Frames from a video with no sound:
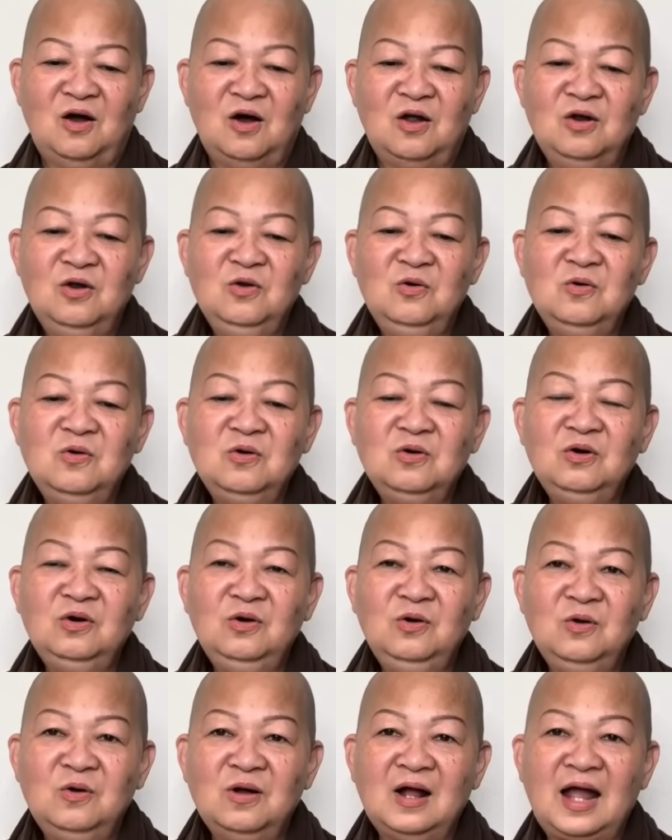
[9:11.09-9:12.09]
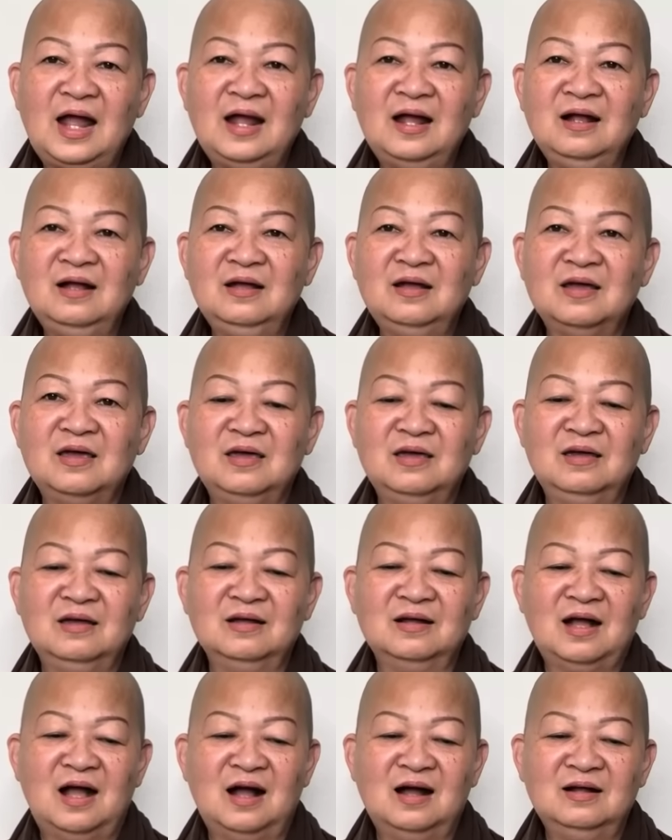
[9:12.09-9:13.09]
họ luôn luôn ăn
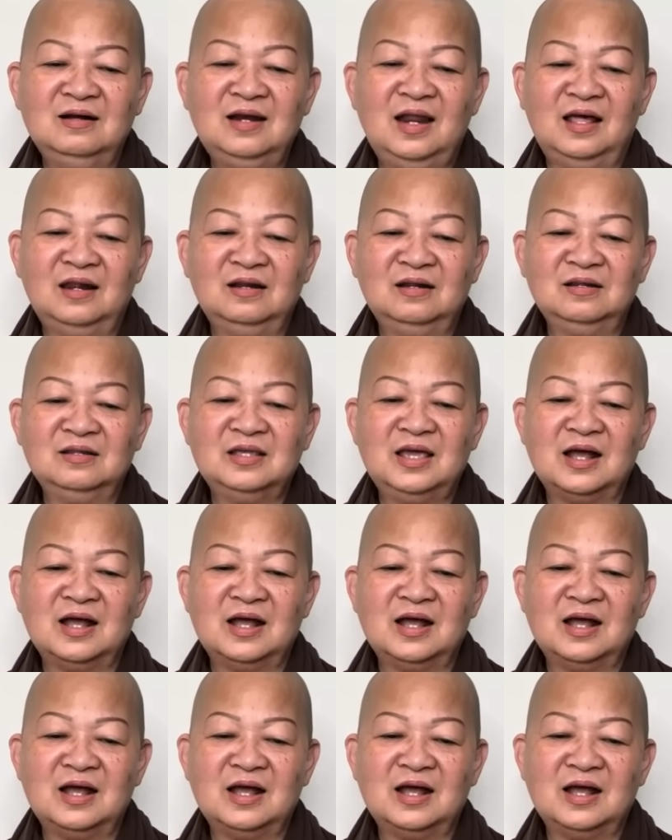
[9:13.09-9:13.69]
hiền ở lành